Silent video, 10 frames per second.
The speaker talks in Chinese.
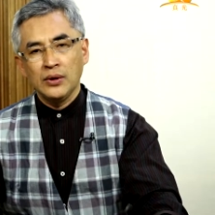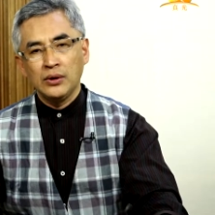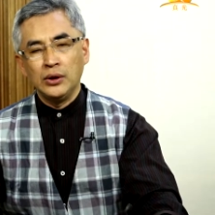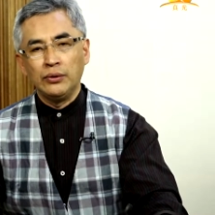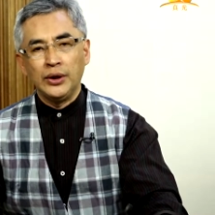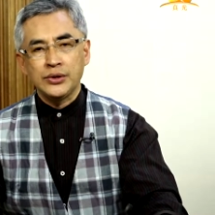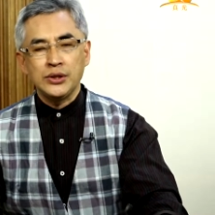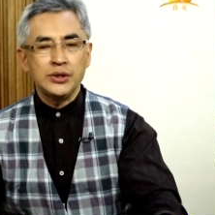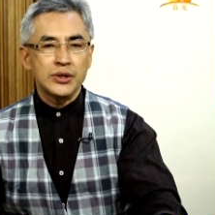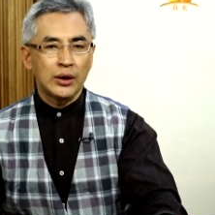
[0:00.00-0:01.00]
因为圣
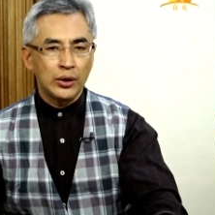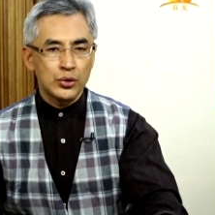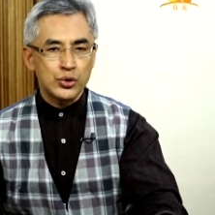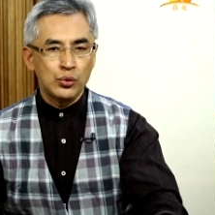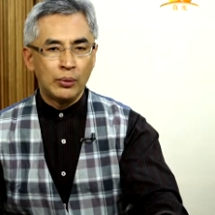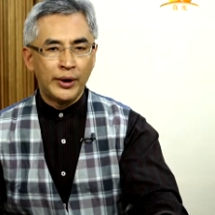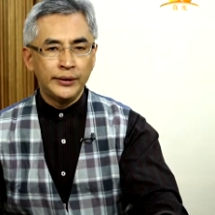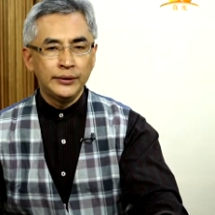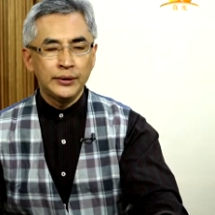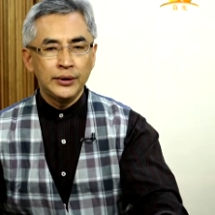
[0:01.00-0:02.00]
经上告诉我
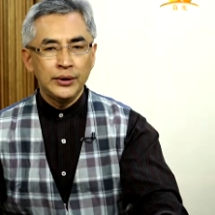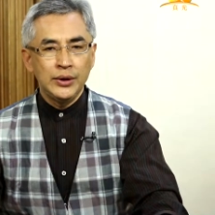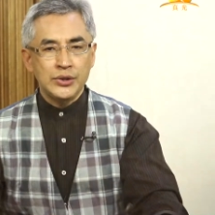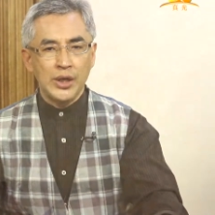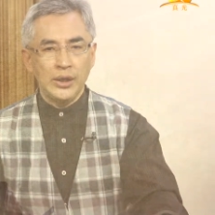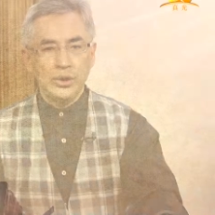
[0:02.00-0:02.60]
们，在